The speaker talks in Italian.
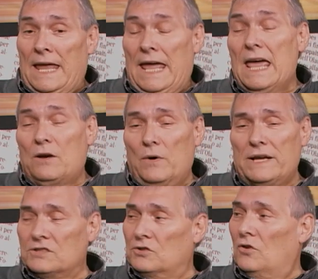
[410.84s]
E
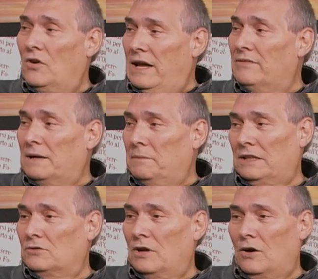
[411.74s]
questo è
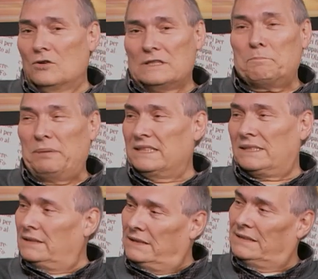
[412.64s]
veramente una cosa
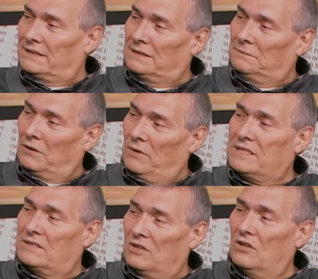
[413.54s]
pesantissima,
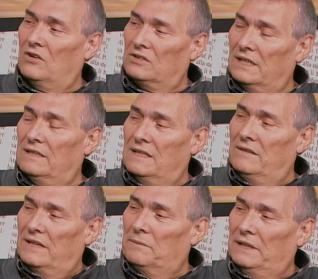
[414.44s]
questa è una cosa
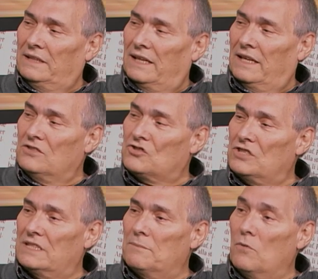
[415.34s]
veramente che
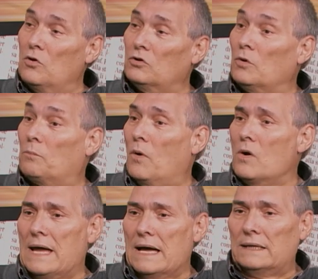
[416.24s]
incide molto
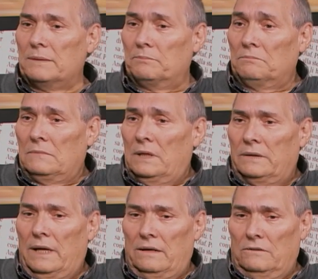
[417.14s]
poi anche
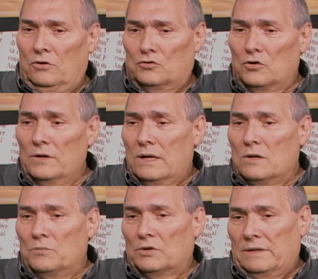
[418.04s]
ne, non solo nei
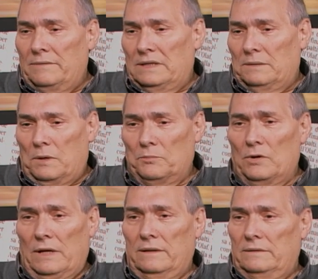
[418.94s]
comportamenti, proprio
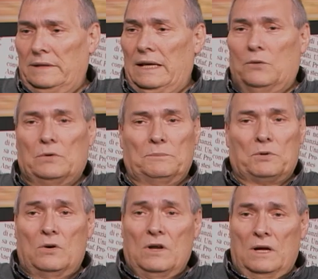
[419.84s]
ne,
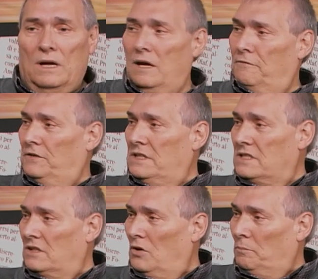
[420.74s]
nell'equilibrio eh,
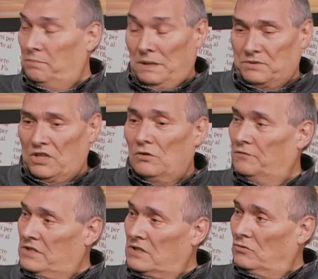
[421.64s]
fisico, beh,
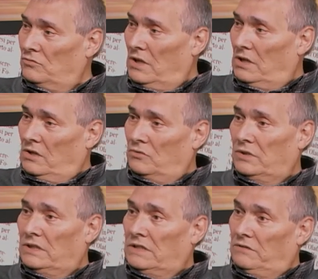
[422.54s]
psicofisico di, una, di un
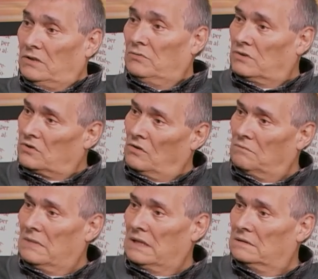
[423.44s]
individuo,
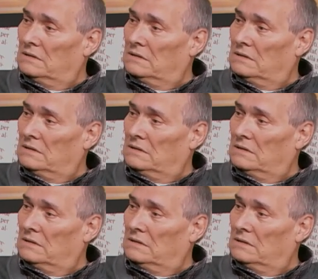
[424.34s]
insomma.